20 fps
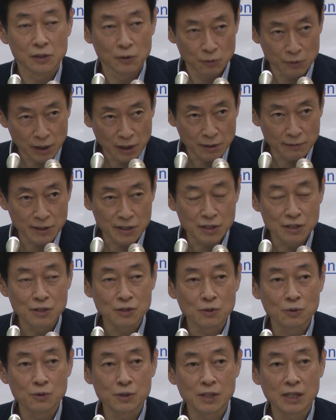基本的には
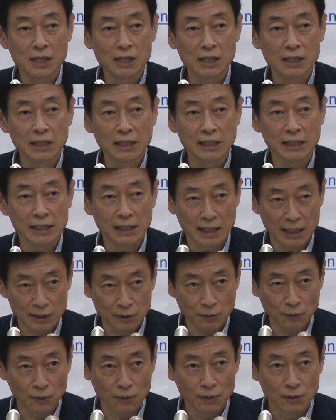慎重に考えなきゃいけな
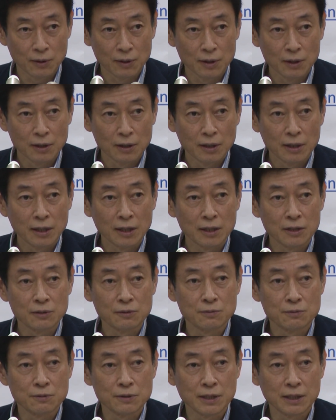いとい
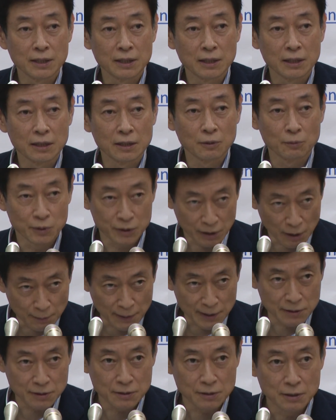うふうに思ってい
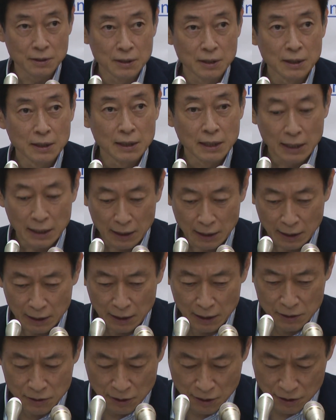ます。
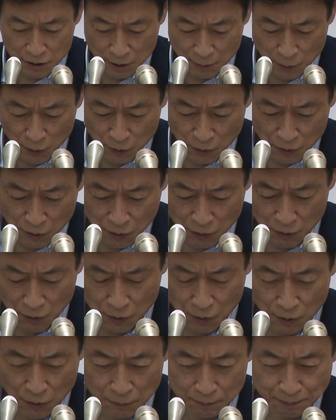えいずれにして
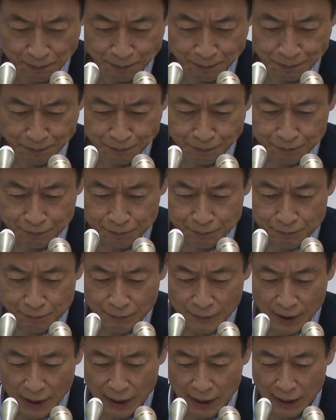も、
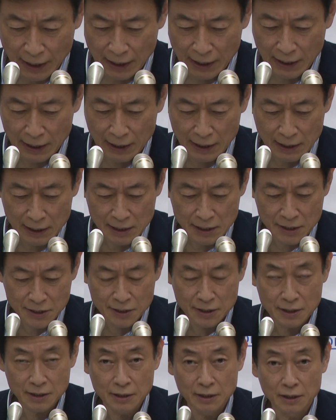え
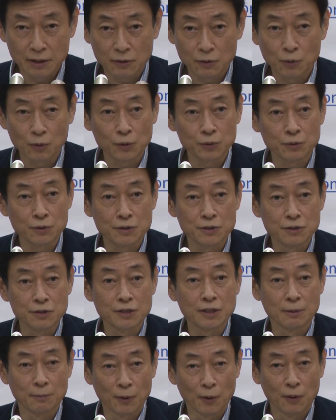このことにつ
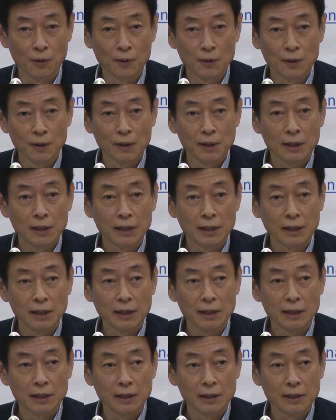いても、
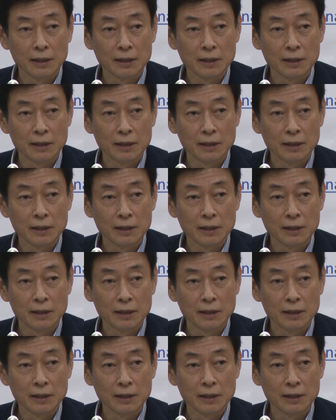え